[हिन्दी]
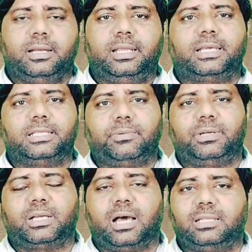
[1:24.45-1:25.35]
लेकिन जब
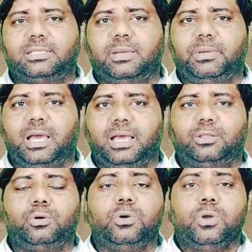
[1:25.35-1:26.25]
इनका अंत समय आया
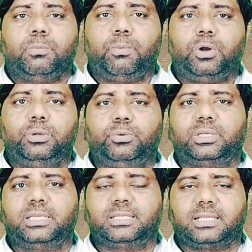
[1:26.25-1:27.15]
तो
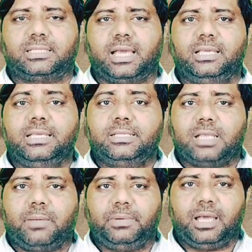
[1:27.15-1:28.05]
बॉलीवुड की सच्चाई
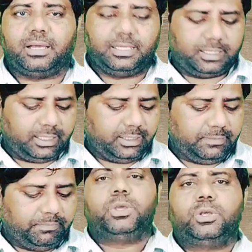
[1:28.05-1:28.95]
सामने आ गई थी
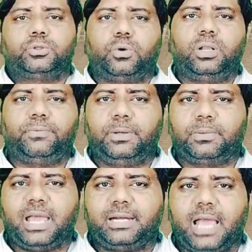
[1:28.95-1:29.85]
सोले
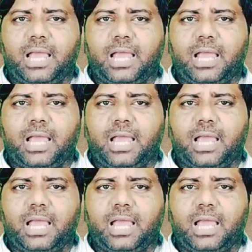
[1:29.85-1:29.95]
फिल्म का एक